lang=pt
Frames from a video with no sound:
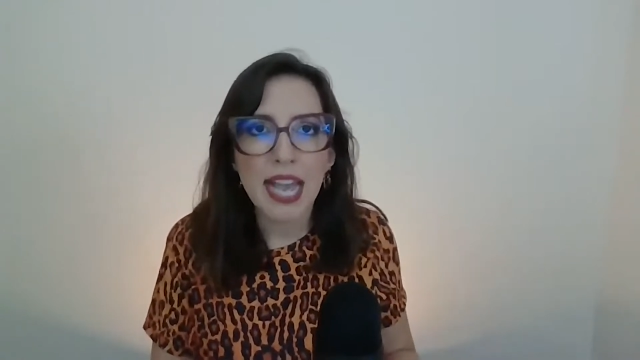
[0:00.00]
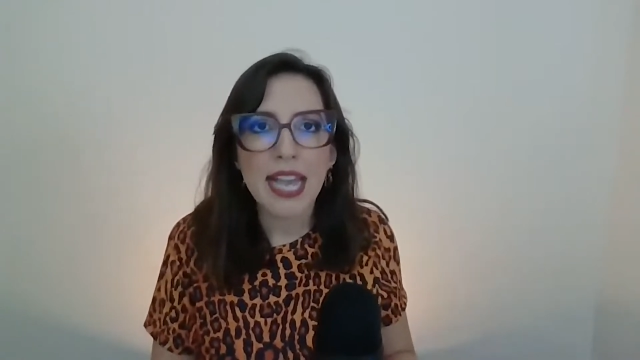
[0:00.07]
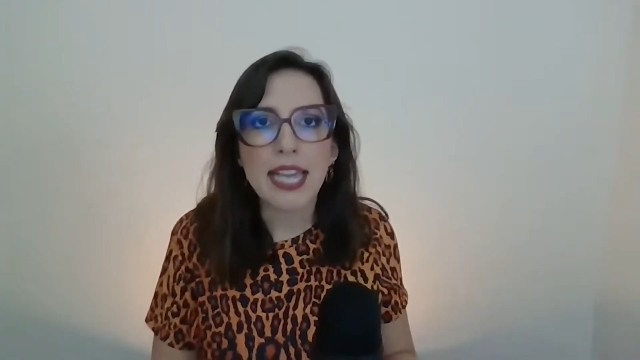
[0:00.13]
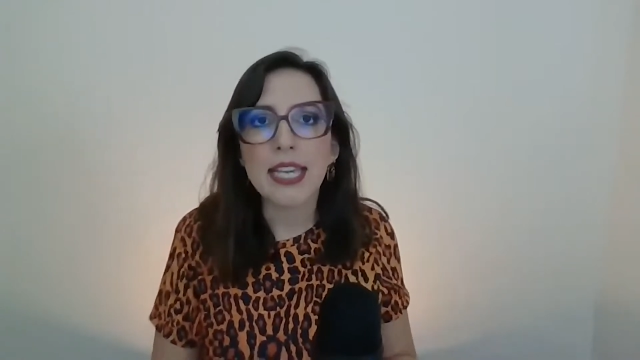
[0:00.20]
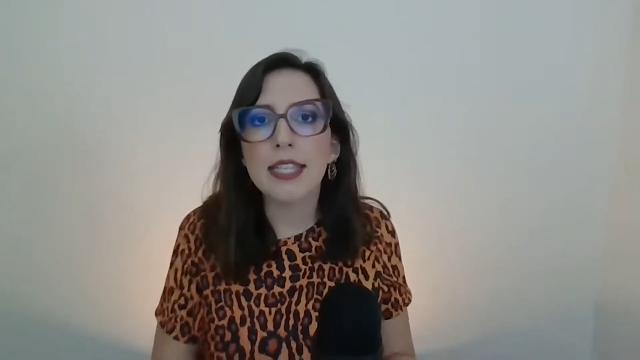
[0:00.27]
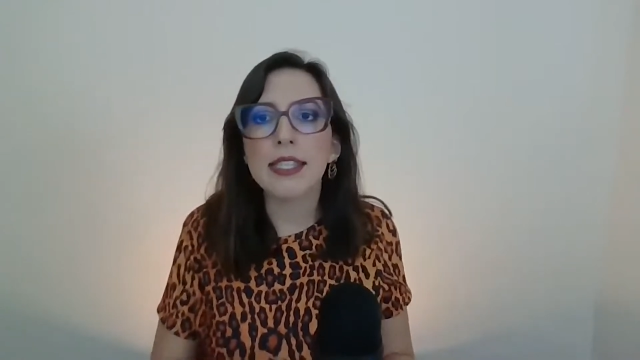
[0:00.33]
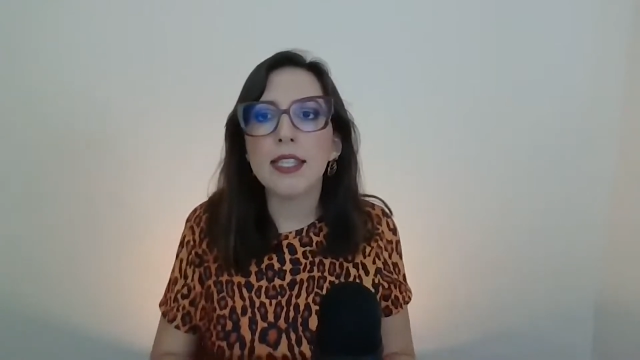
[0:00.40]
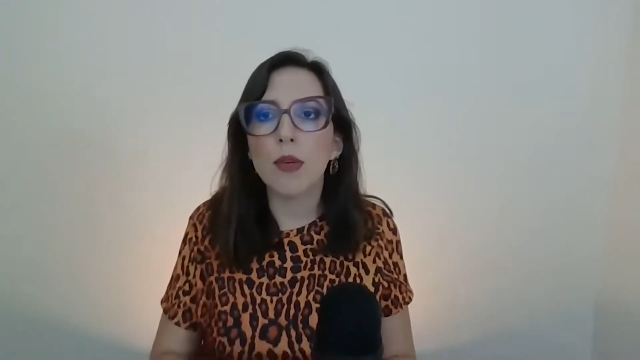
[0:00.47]

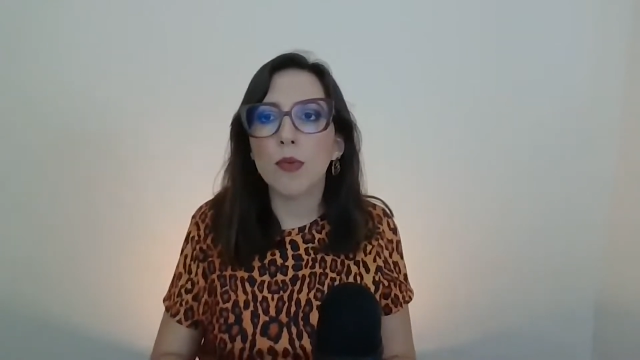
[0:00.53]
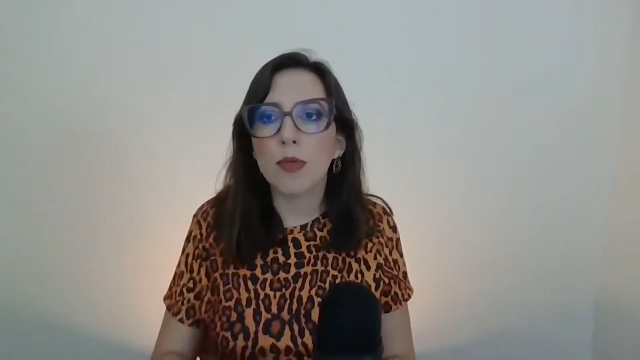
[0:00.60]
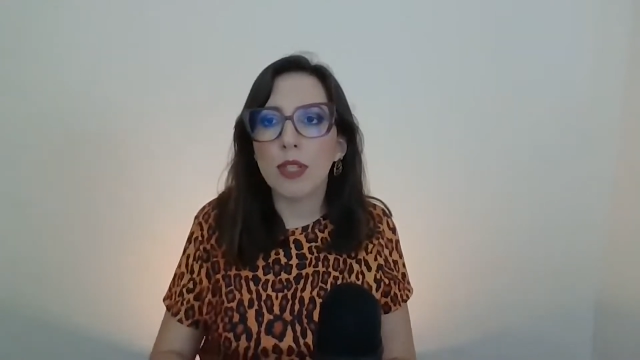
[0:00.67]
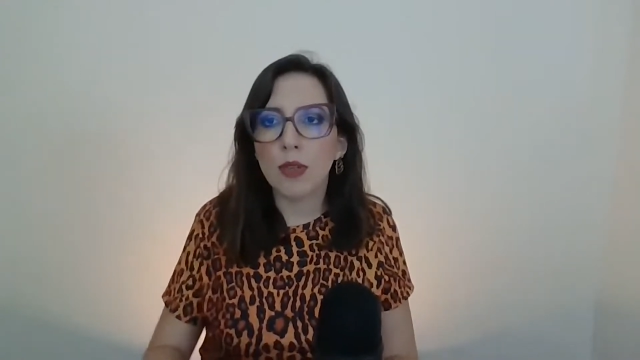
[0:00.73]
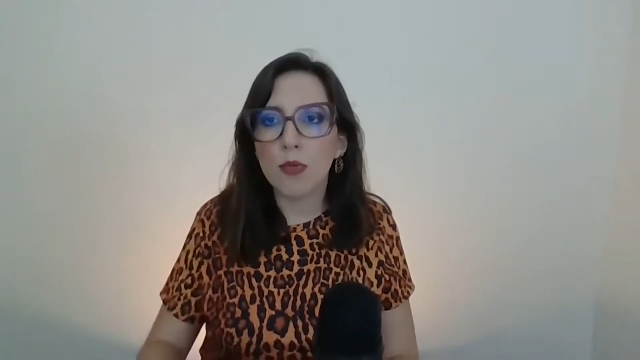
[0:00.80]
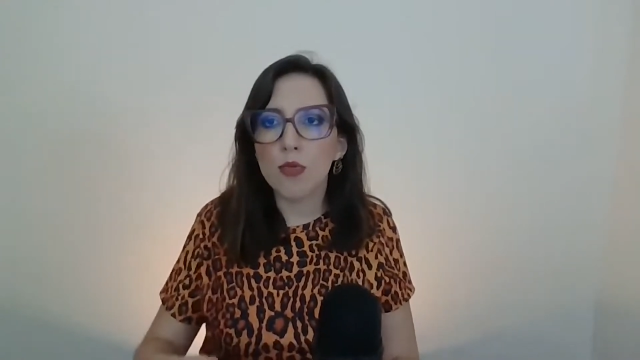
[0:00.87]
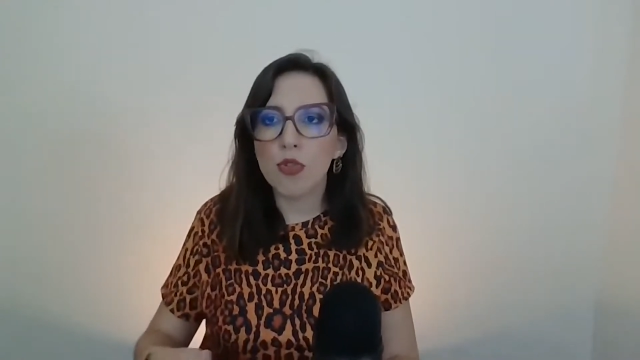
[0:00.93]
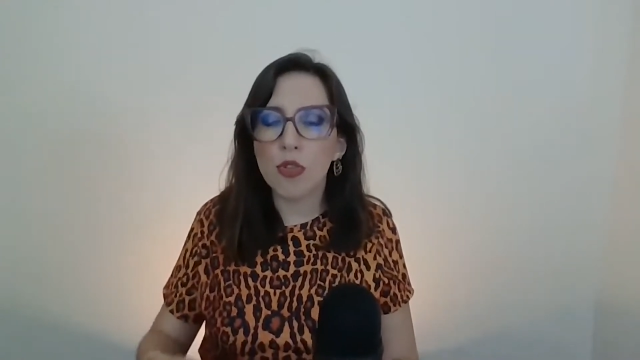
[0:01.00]
e se eu
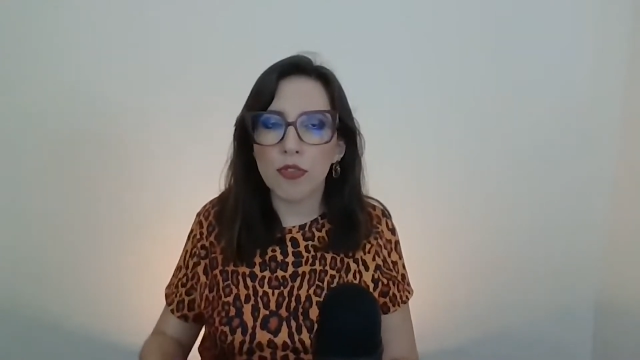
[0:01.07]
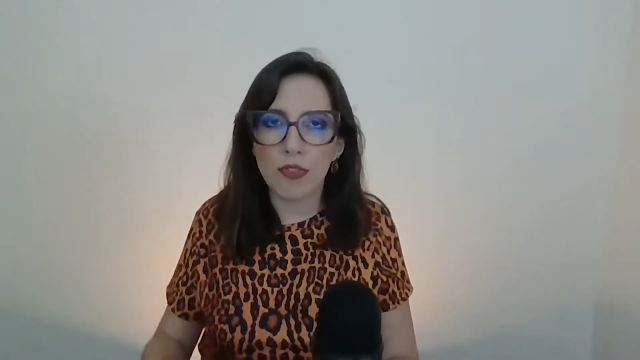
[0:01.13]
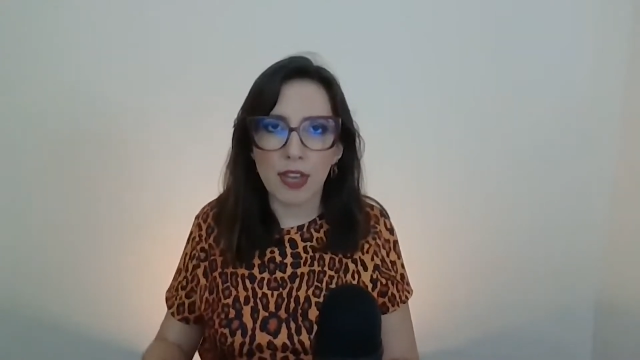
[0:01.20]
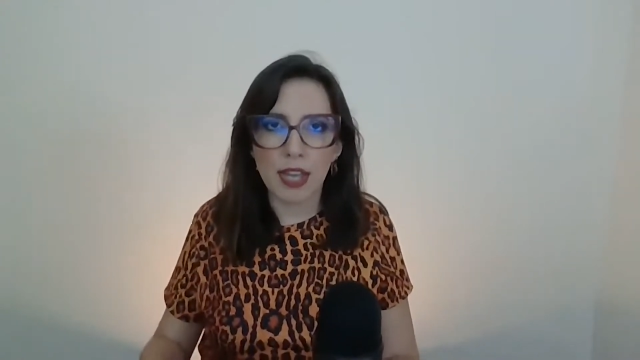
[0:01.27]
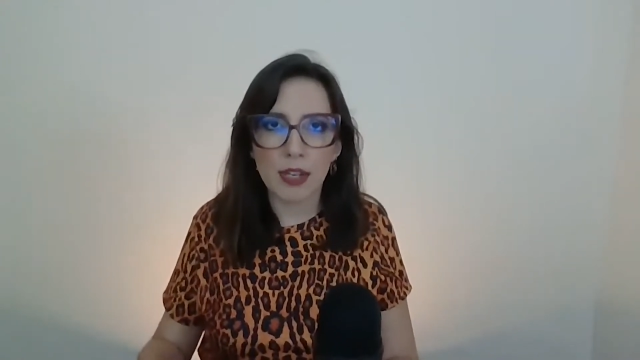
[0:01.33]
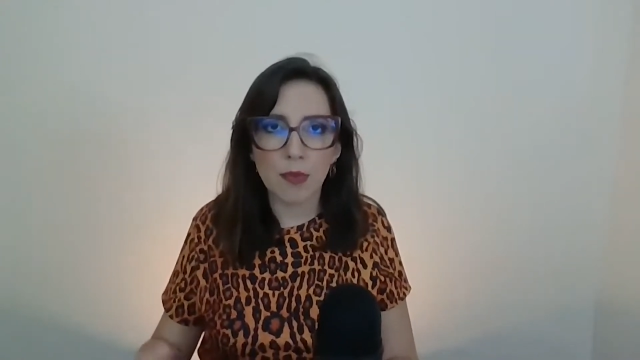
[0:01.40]
não tiver,